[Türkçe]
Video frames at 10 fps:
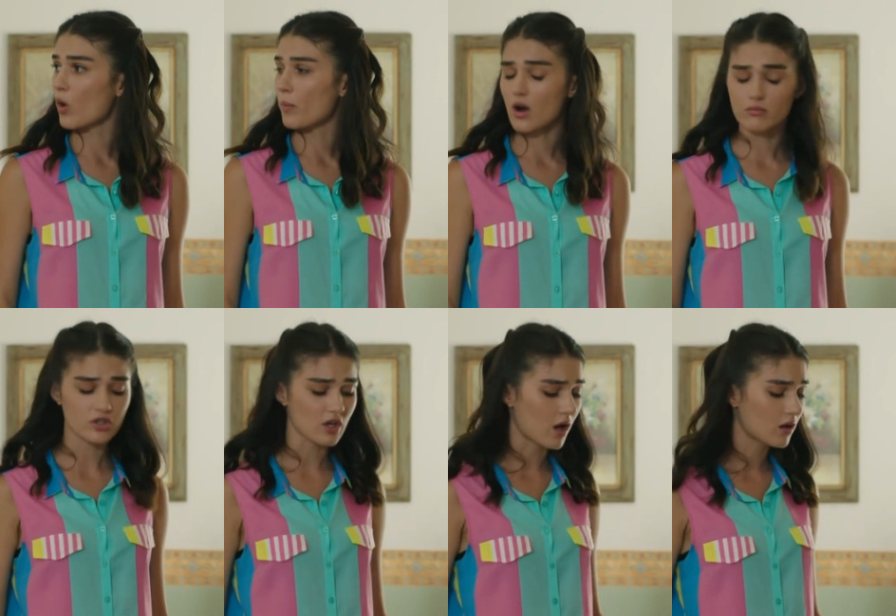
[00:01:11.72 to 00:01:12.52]

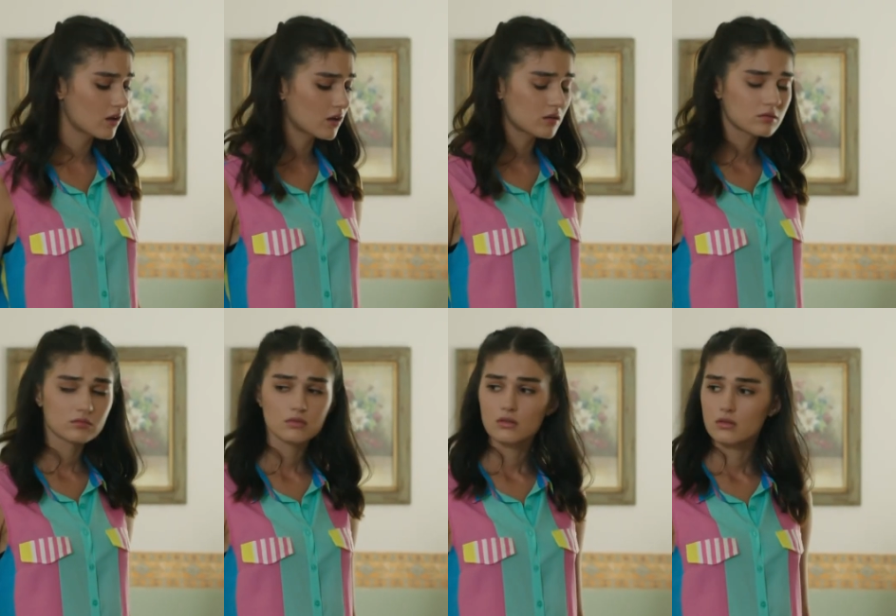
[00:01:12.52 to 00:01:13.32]
koparmış ha.
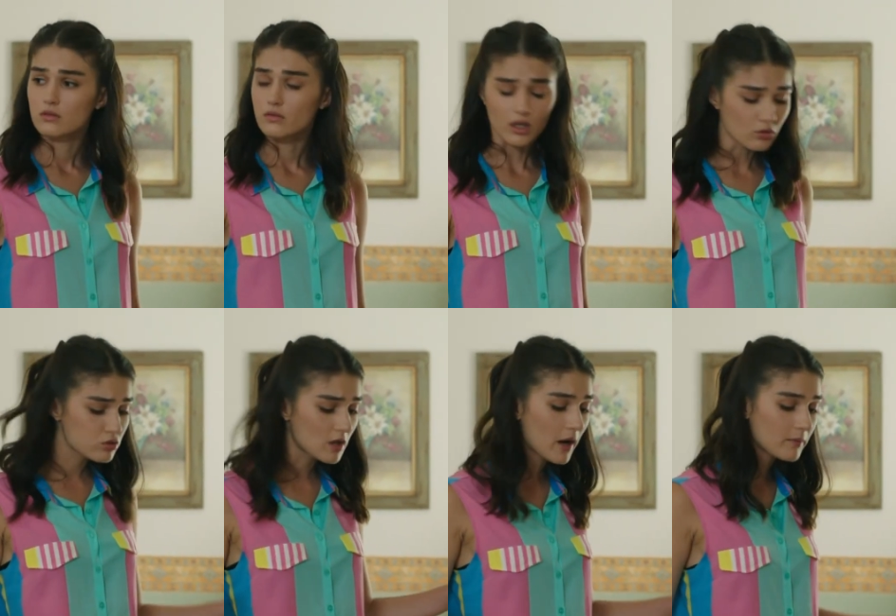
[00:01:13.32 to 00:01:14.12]
Vallahi
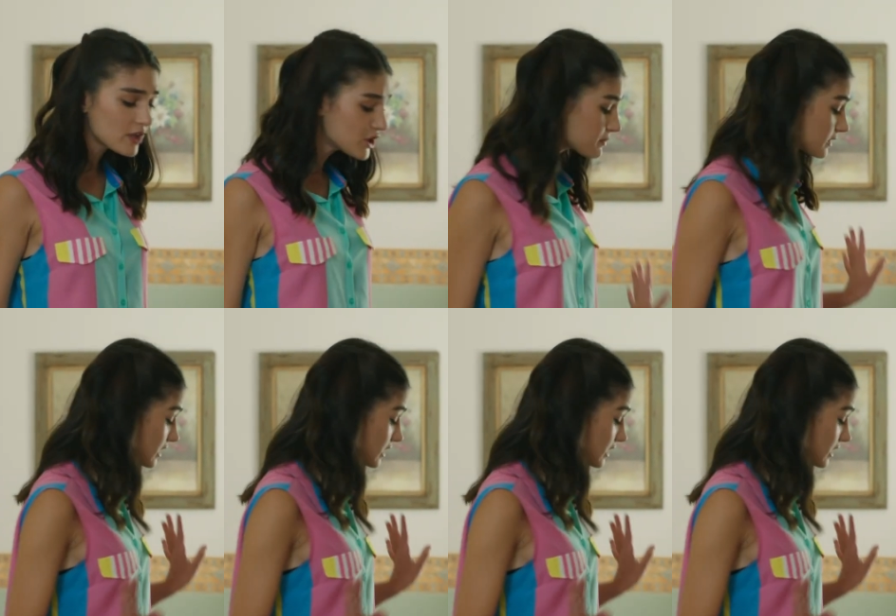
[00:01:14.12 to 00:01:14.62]
kusura bakma hiçbir